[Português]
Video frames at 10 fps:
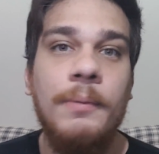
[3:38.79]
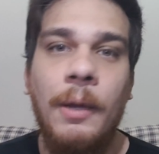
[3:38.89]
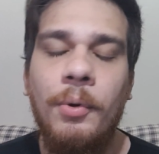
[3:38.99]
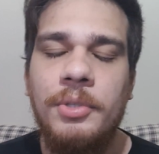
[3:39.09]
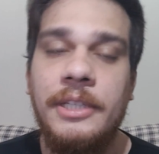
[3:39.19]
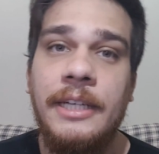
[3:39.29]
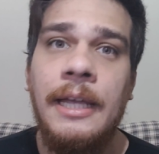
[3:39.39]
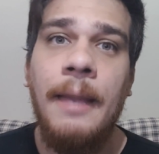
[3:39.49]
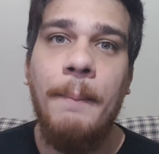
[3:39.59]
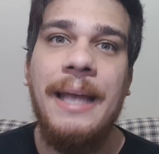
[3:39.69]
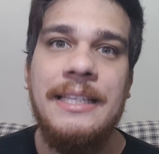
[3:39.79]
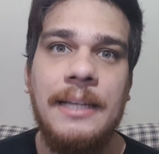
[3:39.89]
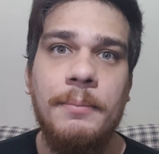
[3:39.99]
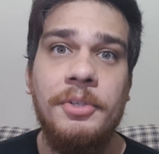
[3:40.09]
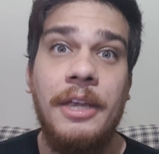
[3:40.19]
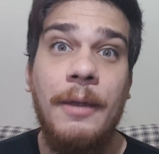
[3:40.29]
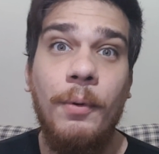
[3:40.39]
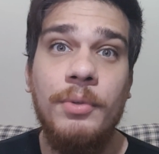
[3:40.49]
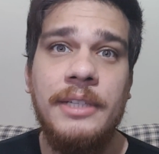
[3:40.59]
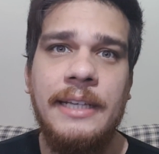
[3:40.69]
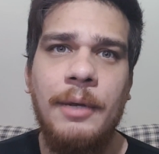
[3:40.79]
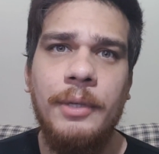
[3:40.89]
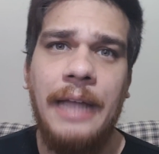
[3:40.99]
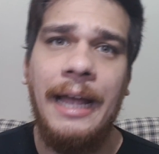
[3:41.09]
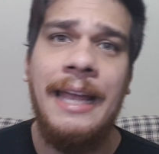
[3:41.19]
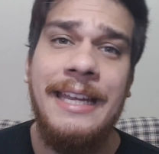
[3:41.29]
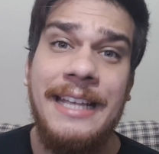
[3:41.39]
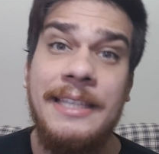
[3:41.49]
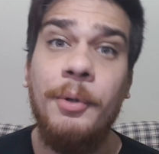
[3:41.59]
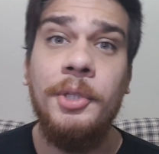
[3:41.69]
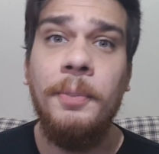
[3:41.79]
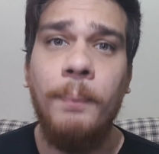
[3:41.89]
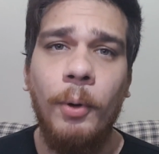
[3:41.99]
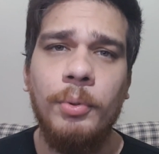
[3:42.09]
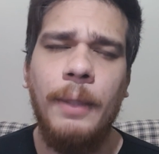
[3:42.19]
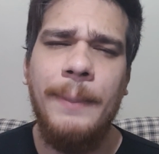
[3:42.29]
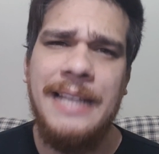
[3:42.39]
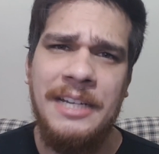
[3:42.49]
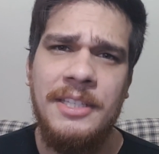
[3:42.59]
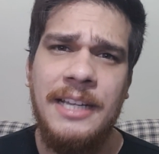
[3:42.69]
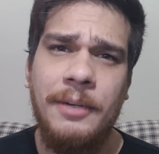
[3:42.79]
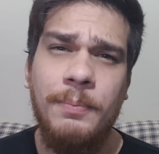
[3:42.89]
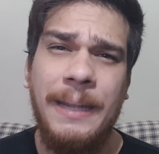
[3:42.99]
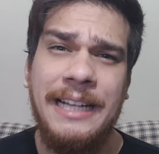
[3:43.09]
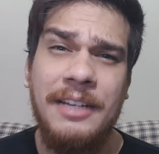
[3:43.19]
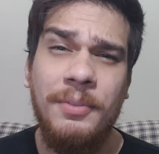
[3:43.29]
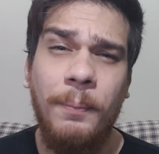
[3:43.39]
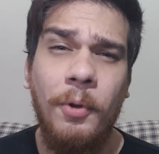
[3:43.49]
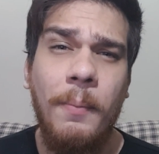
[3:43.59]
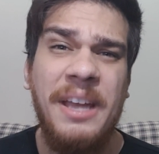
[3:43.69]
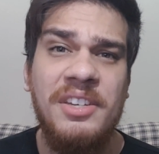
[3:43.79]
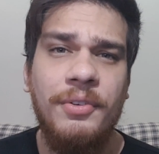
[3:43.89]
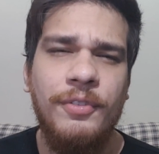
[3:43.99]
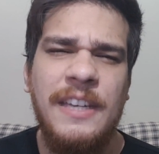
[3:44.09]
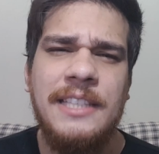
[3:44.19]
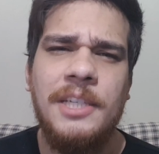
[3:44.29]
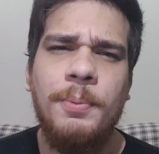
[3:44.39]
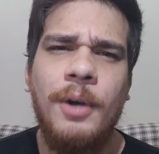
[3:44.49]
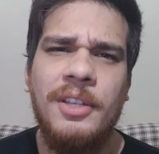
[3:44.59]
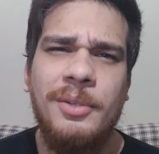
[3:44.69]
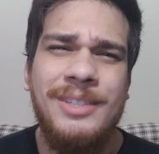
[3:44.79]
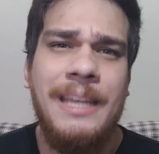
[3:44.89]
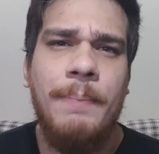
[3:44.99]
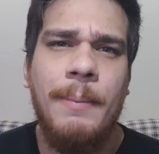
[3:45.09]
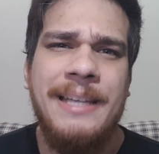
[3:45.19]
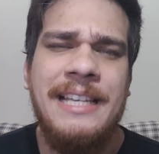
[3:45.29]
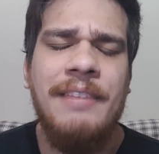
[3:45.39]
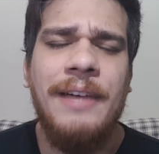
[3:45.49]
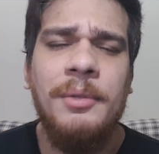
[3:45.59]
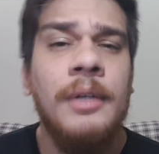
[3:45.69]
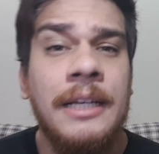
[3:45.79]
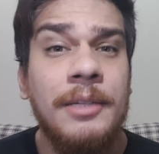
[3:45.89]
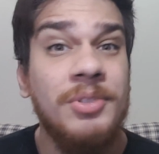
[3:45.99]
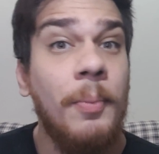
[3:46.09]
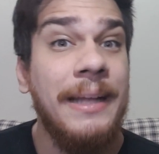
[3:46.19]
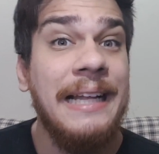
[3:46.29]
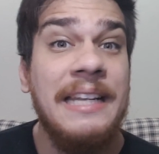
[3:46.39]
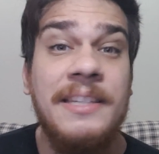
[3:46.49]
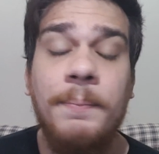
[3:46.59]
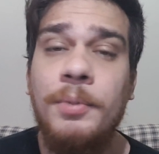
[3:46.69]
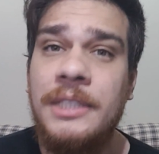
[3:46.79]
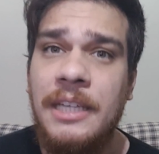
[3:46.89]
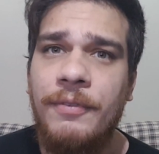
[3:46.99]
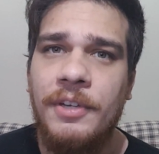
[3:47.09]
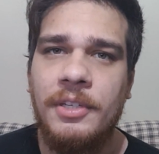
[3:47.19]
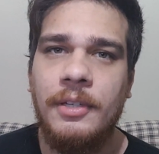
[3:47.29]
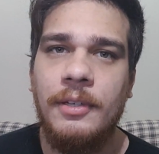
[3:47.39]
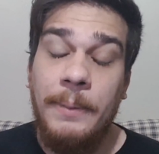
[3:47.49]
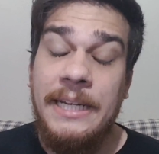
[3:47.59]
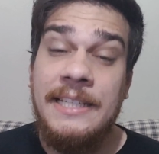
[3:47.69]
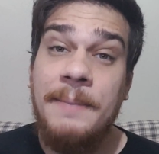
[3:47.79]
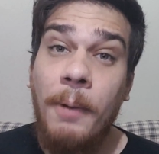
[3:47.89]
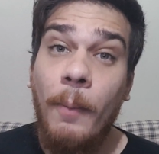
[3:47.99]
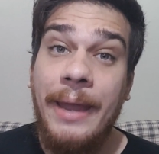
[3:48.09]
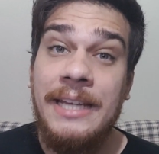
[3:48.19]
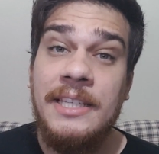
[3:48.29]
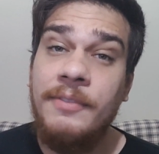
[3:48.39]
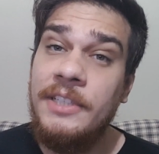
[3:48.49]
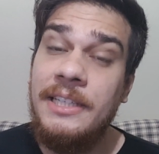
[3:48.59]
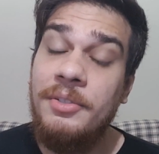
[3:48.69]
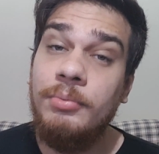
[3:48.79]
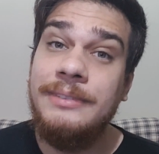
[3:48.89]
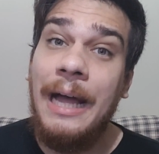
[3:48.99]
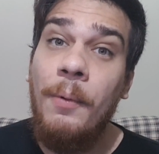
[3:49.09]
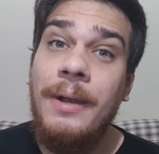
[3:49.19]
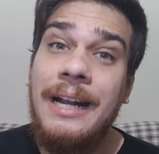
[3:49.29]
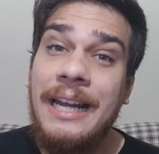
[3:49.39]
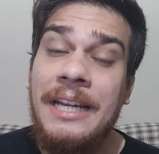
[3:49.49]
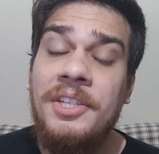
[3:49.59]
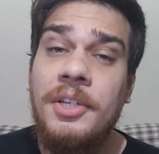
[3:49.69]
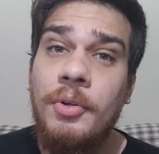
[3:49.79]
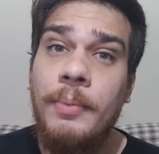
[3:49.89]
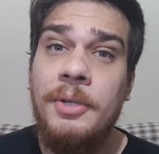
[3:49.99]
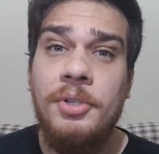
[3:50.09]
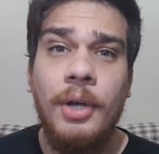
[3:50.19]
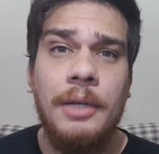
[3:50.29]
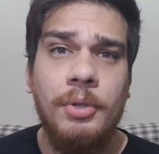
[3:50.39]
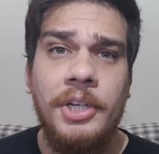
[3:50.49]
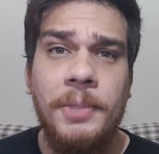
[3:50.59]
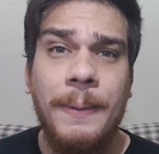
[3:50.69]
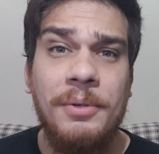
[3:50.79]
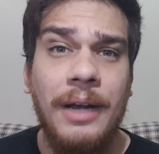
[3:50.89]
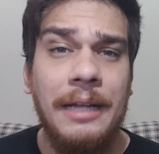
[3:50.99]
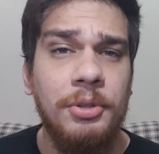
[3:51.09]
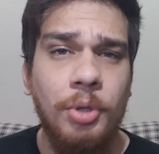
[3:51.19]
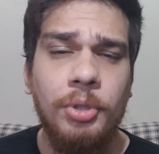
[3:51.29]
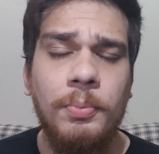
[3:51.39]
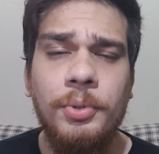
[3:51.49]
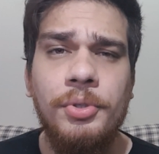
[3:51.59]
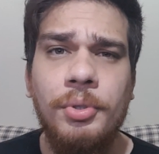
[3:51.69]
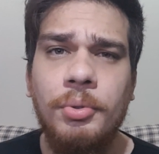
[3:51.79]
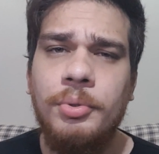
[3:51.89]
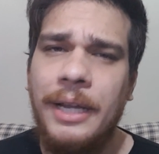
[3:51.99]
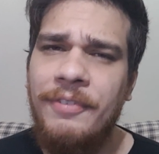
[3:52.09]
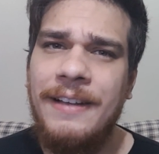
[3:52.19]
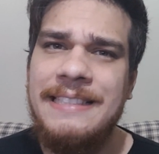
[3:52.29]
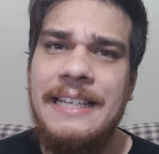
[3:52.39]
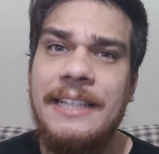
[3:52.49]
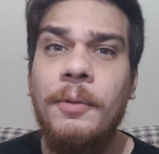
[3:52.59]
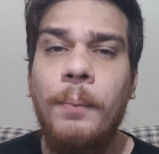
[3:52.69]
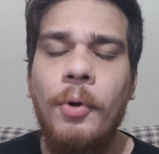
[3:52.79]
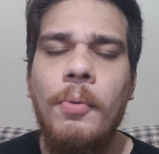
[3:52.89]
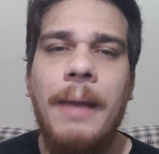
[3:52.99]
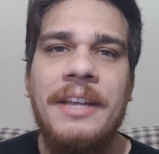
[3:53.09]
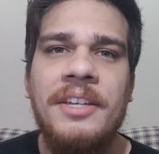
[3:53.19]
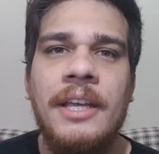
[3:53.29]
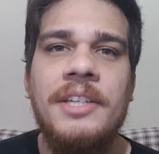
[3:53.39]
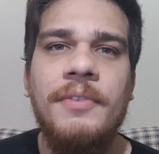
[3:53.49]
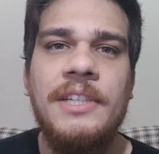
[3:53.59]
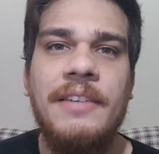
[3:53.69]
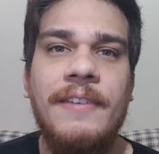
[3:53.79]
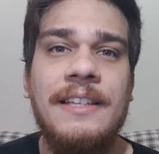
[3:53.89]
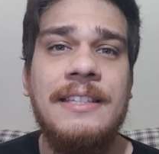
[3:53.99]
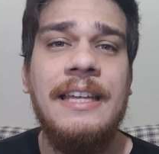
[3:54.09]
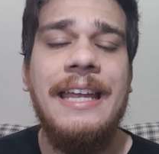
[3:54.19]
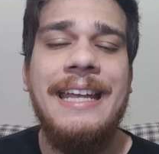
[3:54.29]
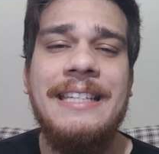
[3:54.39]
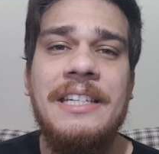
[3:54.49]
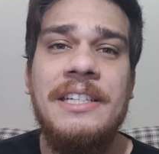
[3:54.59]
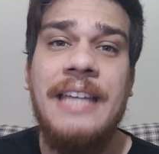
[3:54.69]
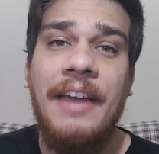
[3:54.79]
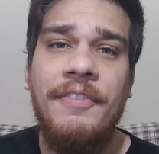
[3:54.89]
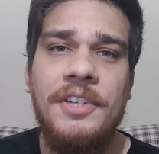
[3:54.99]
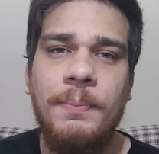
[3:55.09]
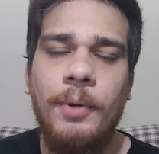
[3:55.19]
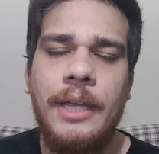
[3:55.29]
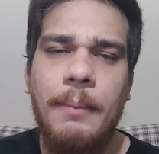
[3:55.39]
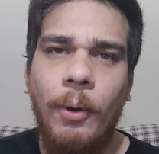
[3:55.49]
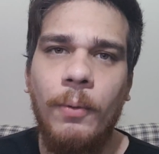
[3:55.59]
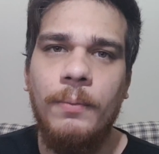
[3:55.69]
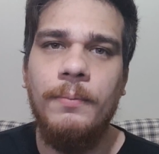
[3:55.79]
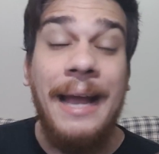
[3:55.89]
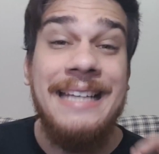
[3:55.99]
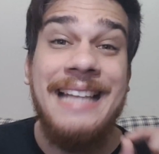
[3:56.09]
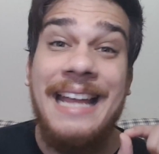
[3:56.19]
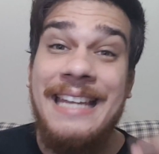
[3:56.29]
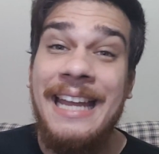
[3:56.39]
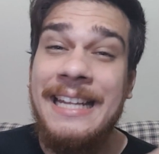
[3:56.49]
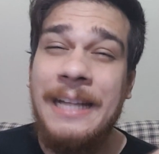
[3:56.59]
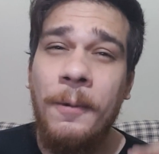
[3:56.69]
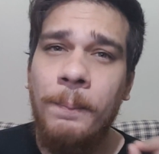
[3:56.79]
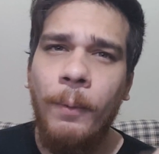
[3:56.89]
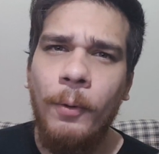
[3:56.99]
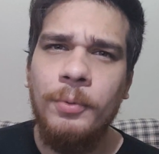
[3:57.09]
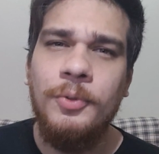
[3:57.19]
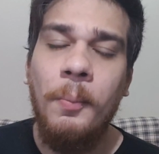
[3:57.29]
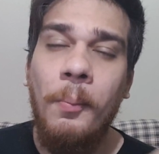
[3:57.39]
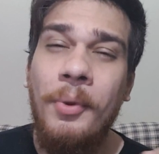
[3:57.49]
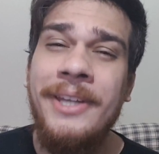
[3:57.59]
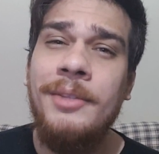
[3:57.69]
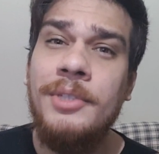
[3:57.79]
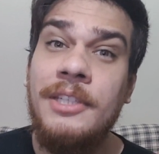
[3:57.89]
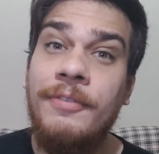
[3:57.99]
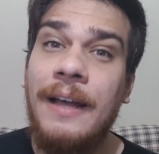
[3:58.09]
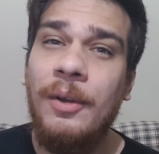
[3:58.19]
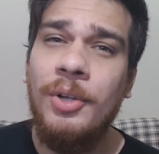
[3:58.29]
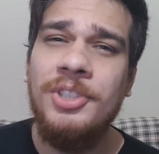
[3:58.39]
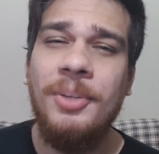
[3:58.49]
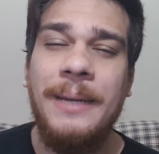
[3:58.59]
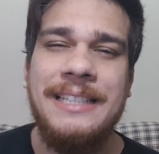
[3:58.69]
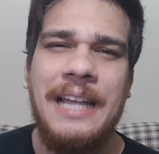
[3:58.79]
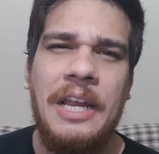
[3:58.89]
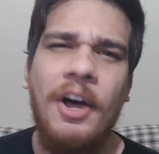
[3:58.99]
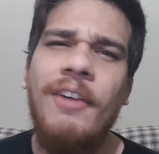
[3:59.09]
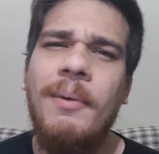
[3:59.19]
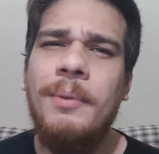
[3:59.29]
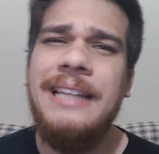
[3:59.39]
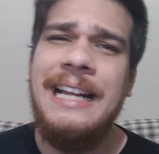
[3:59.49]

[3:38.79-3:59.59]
que eu não consegui, mas ambos eu consegui derrotar. E esse é outro ponto. Apesar de serem batalhas um pouco mais difíceis por causa do CP mais elevado, não são batalhas impossíveis. Principalmente se você juntar um grande número de jogadores para jogar todo mundo junto. Aí facilita um pouco mais de você vencer esses chefes Pokémon. Mas aí é que tá o ponto. Muito se falou sobre essa nova